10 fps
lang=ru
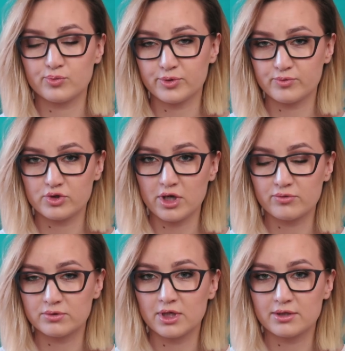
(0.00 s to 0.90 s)
потому что
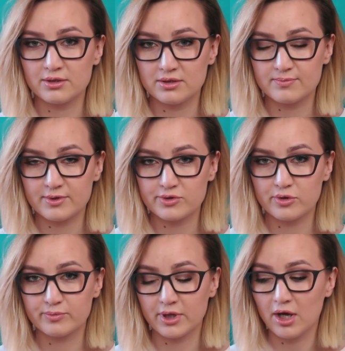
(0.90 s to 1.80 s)
оно на это не
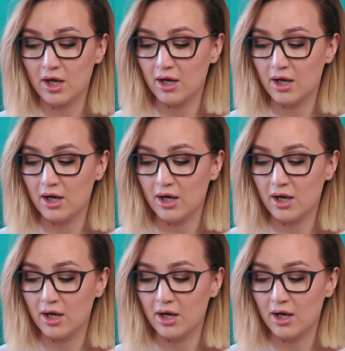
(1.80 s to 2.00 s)
способно,